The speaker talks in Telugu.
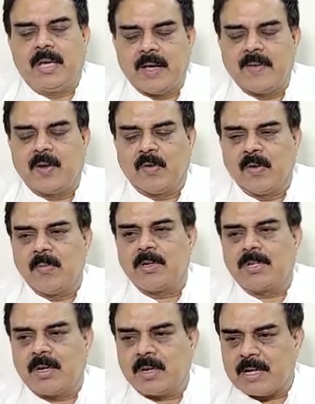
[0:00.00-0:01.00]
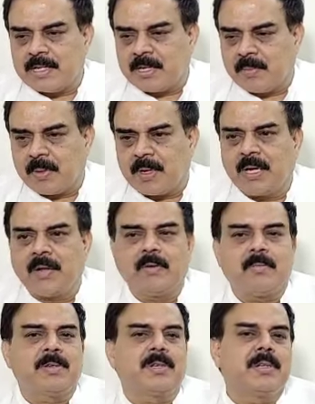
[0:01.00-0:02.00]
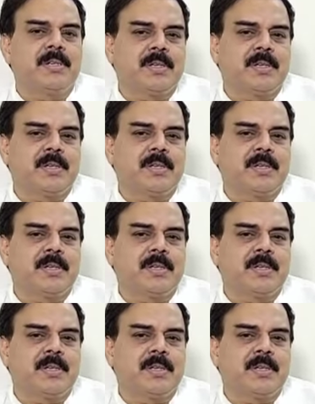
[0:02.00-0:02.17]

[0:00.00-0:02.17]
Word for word: కేవలం విమర్శలు రాజకీయ పరంగానే విమర్శలు